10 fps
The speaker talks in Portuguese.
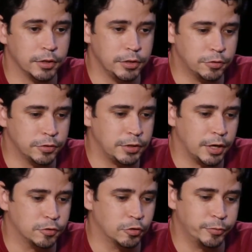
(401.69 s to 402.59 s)
isso se
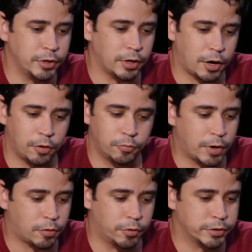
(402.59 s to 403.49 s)
resume a
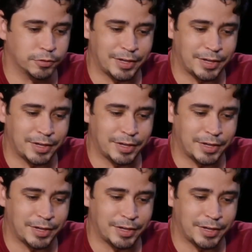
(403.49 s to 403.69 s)
uma coisa.